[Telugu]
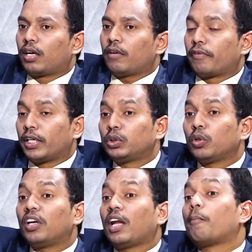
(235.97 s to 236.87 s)
అంటే
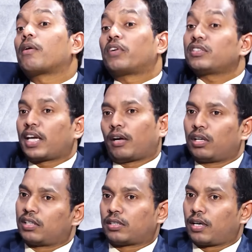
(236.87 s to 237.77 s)
ఫ్రెంచ్లో నెంబర్ వన్
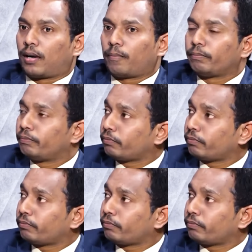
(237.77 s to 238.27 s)
సైకాలజిస్ట్ అండి